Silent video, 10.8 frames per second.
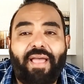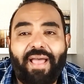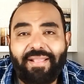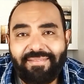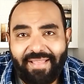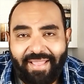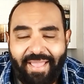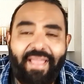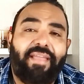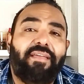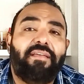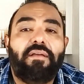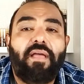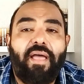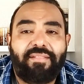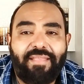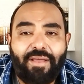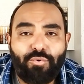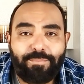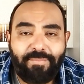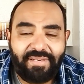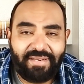عندك حاجه
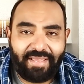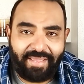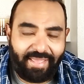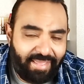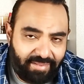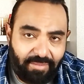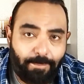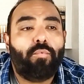هتاخد منك حاجه